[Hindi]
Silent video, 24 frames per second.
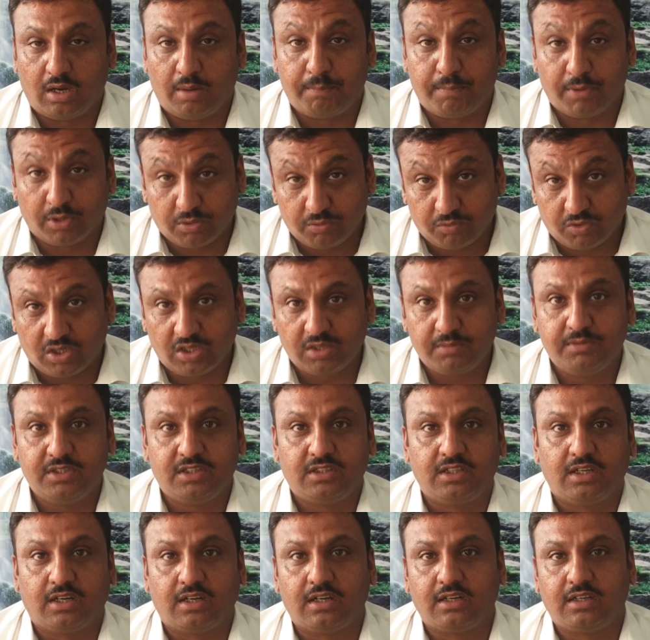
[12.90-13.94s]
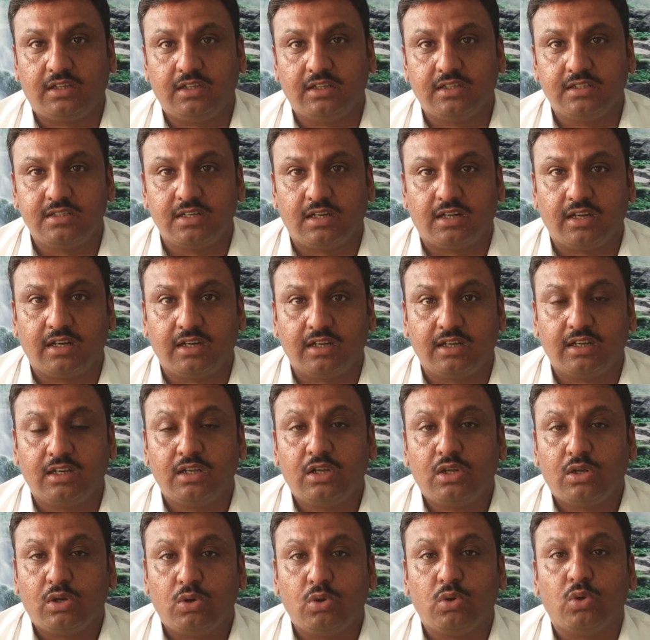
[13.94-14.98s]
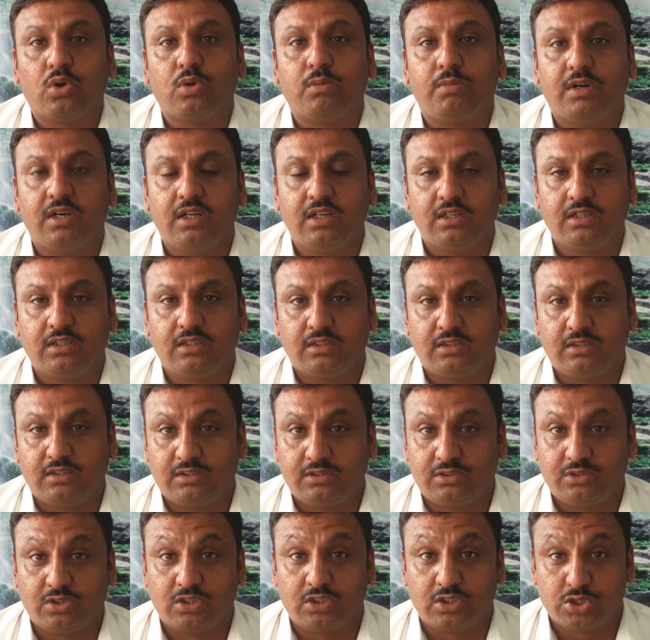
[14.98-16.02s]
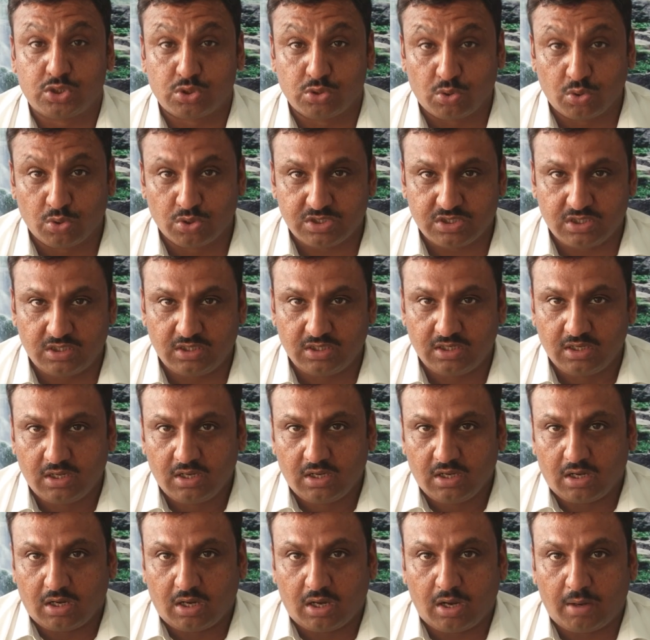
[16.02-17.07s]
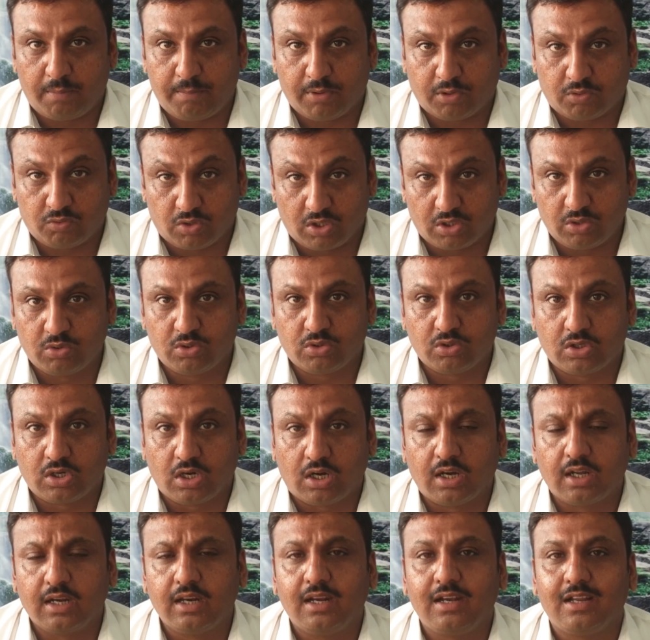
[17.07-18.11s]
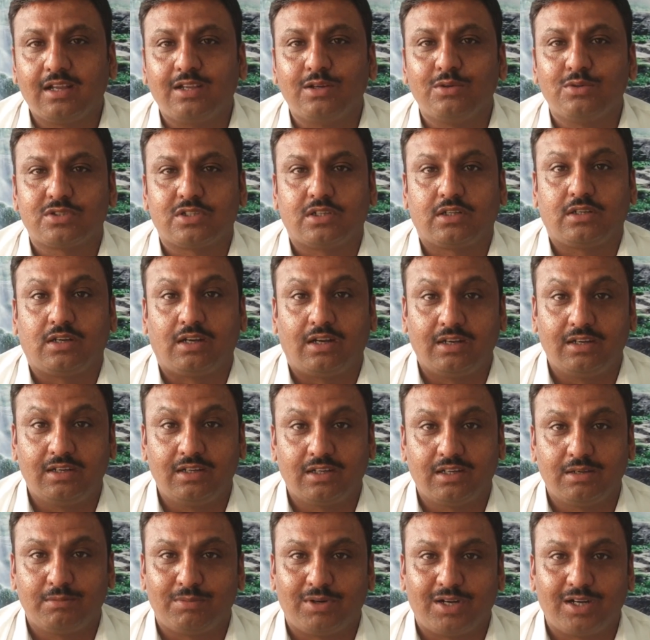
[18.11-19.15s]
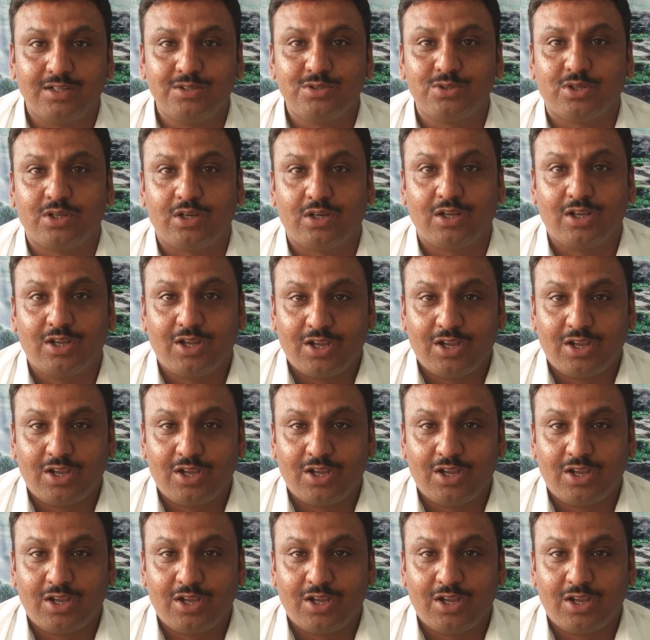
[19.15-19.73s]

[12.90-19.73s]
पकवान भी तैयार किए जा रहे हैं लोग बड़ी जो है ना शौक़ से पकवानों को खा रहे हैं लेकिन उसके खाने के बाद जो है